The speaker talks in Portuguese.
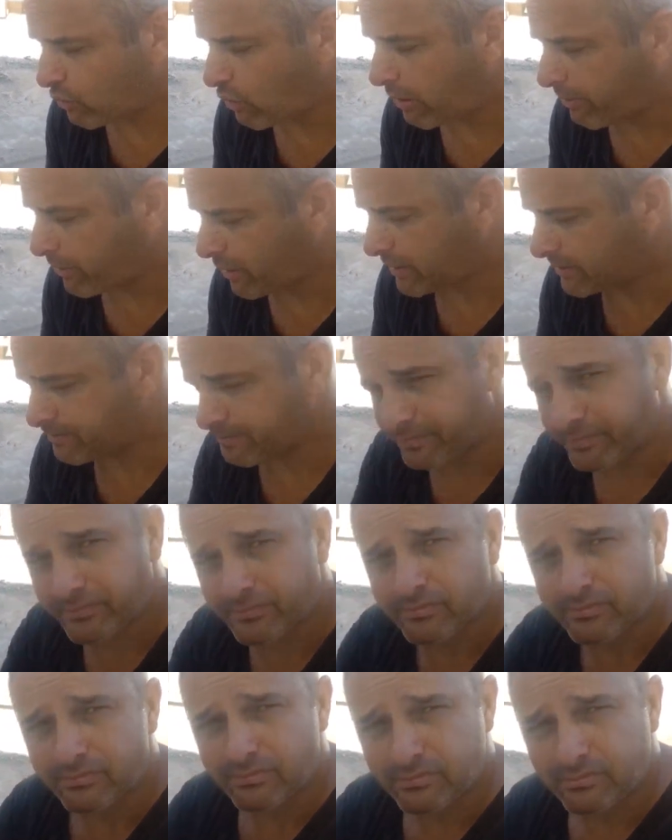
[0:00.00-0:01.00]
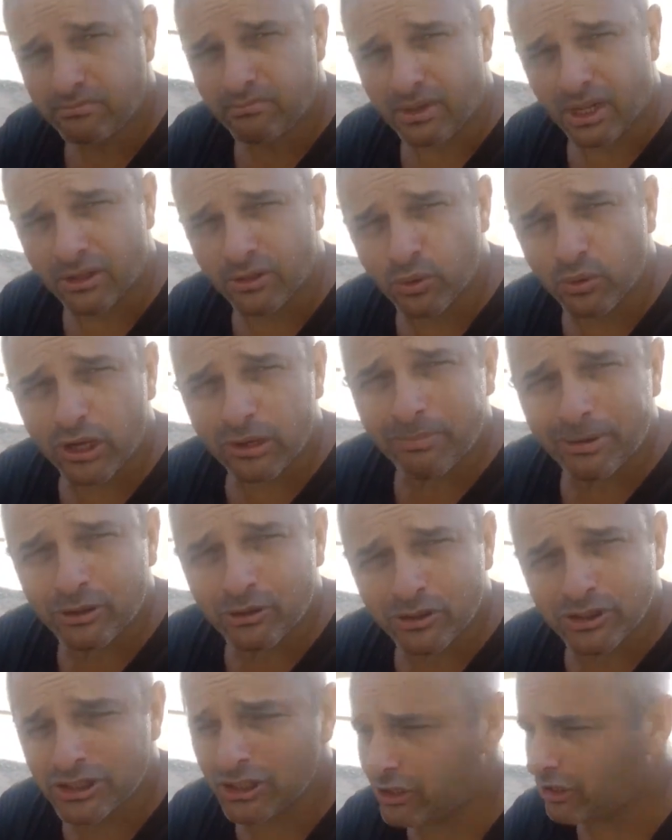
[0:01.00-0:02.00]
compra, ó? Não ganhei
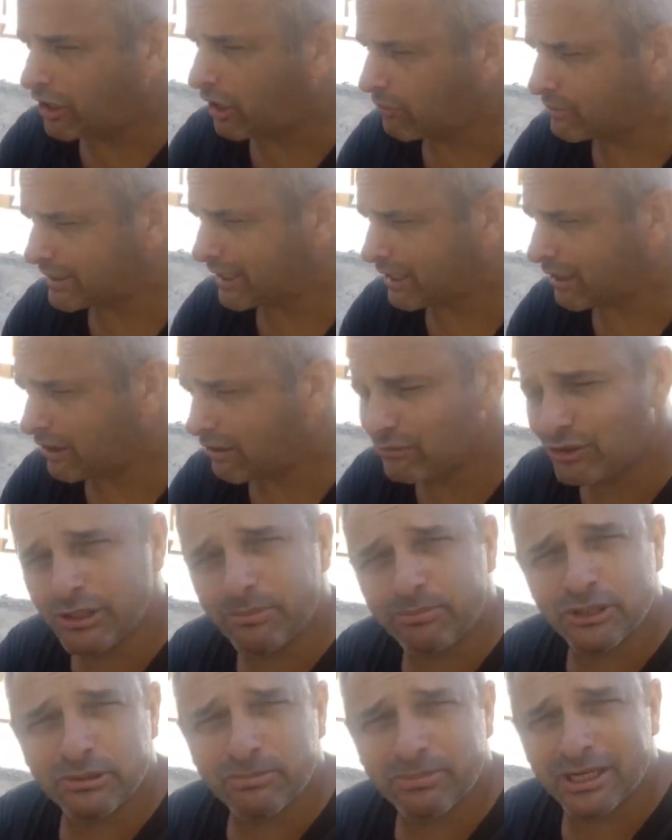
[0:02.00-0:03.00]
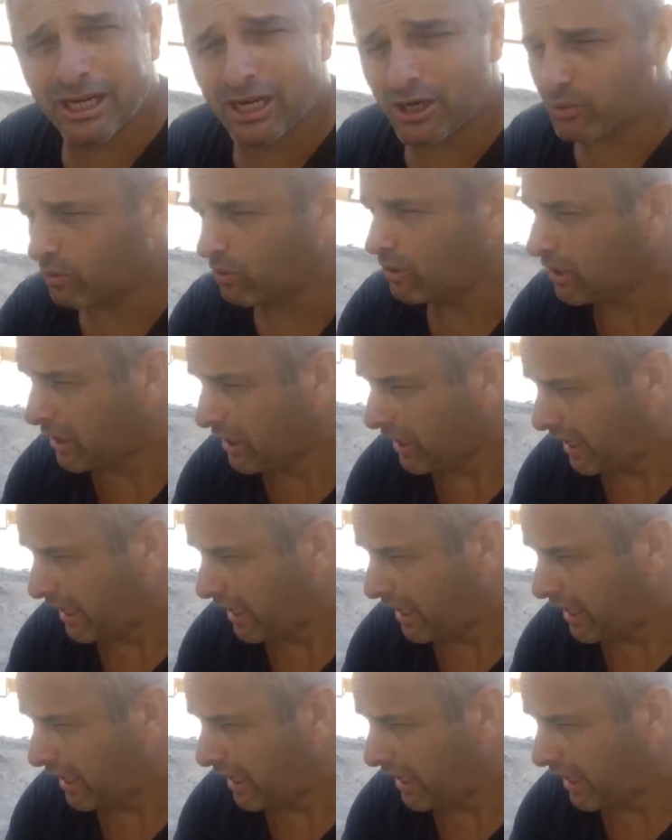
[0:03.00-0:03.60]
patrocínio não, isso aqui é um tipo de bianco.